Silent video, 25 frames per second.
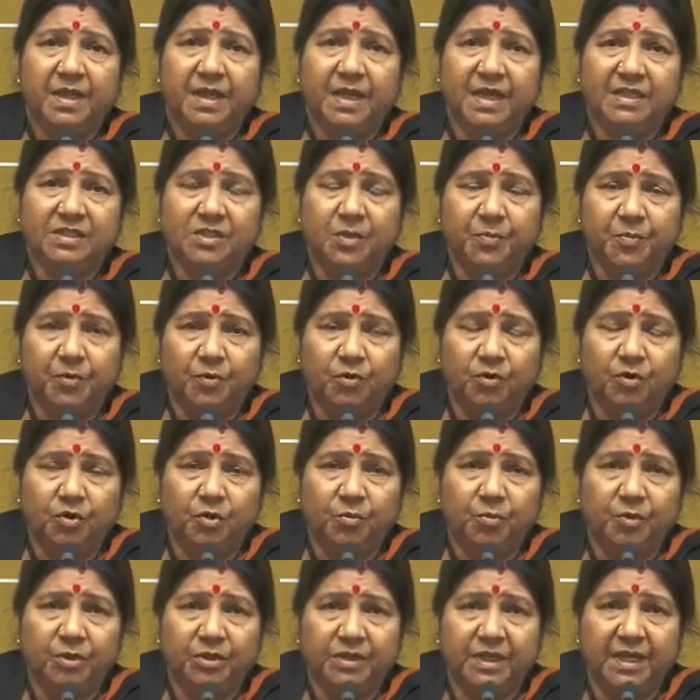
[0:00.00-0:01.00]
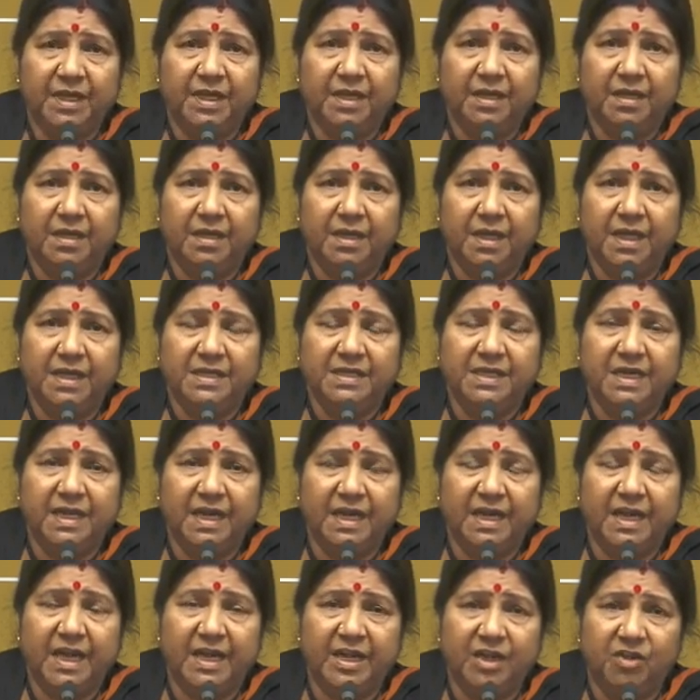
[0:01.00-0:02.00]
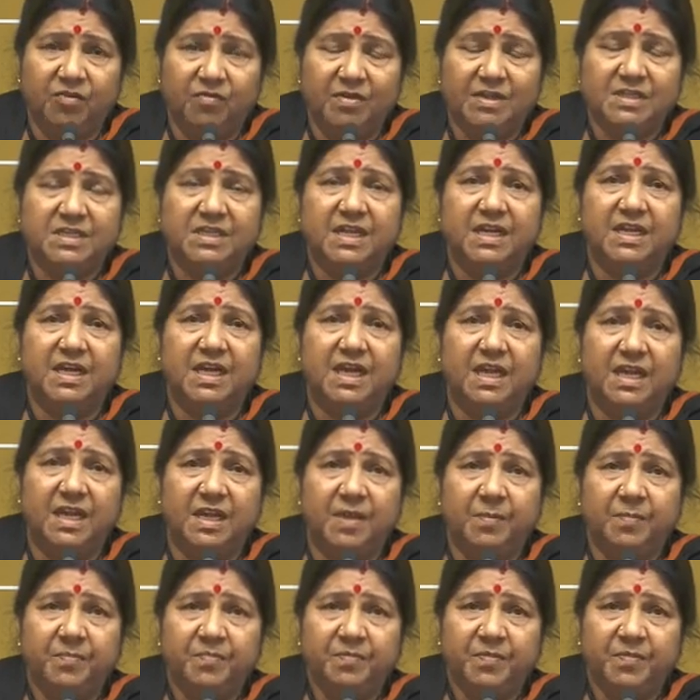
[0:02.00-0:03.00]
ఇంకా చెప్పుకుంటూ పోతే ఎన్జీ రంగ యూనివర్సిటీ కానీ